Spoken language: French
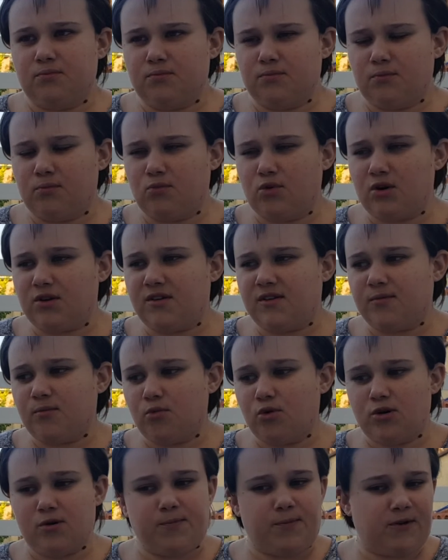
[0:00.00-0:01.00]
Moi,
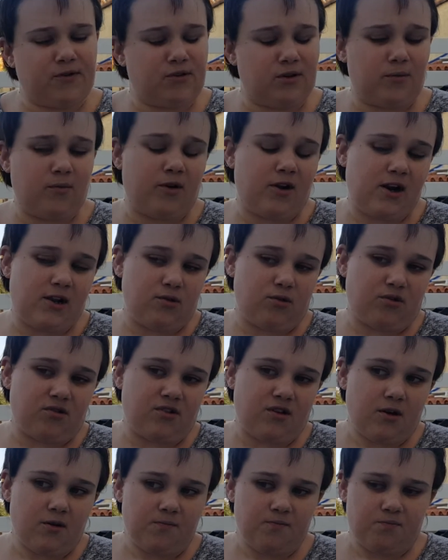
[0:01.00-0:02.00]
Gizmo, personnellement, elle adore
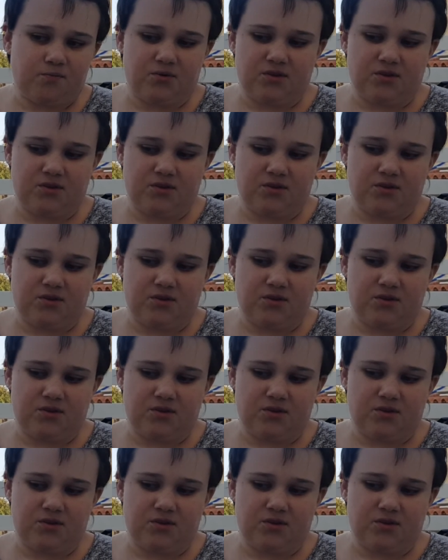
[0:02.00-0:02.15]
ça.